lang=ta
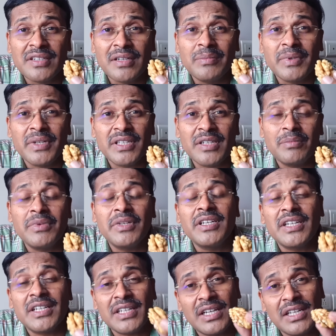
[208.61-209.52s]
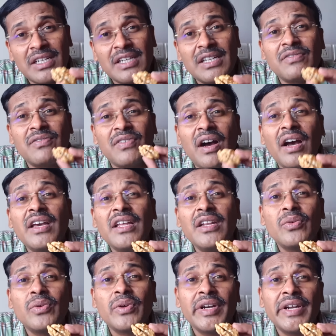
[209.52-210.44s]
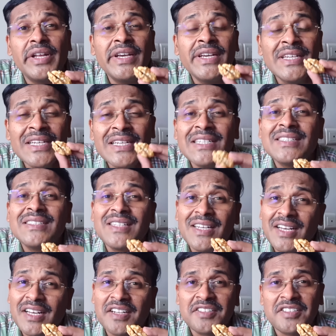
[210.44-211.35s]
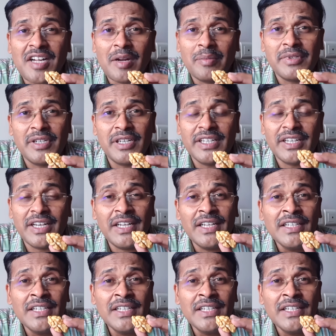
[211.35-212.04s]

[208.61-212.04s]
சாப்பிட்றது அப்படிங்கிறது அதனால் வாங்கின உடனே சீக்கிரம் சாப்பிட்டுடுங்க